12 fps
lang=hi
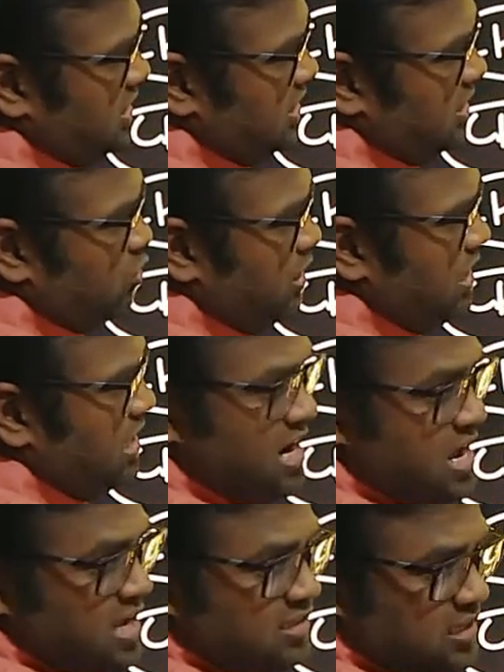दोनों लेना
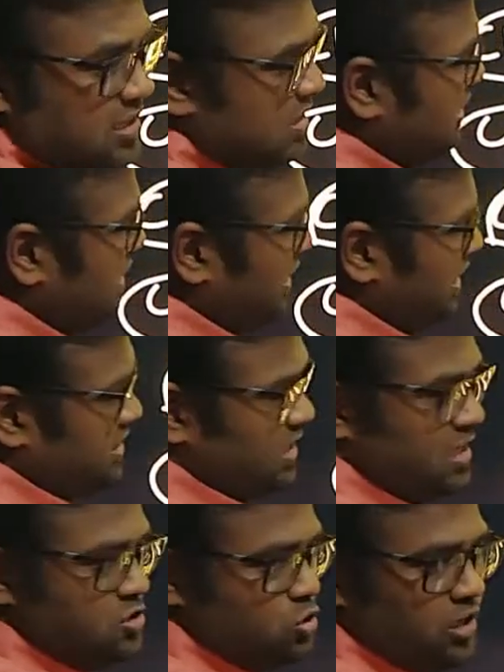है इसके
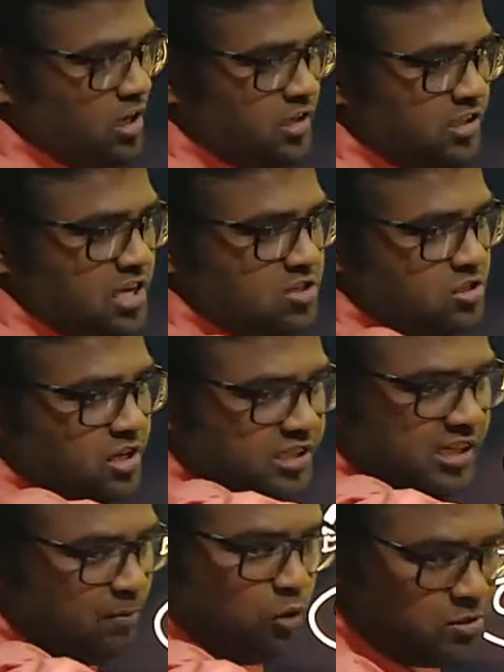साथ जोड़ के सी एच पी सी
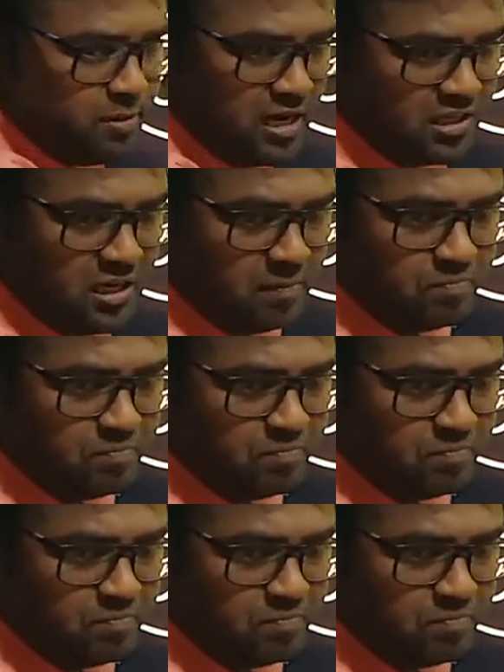डब्ल्यू एच बना देना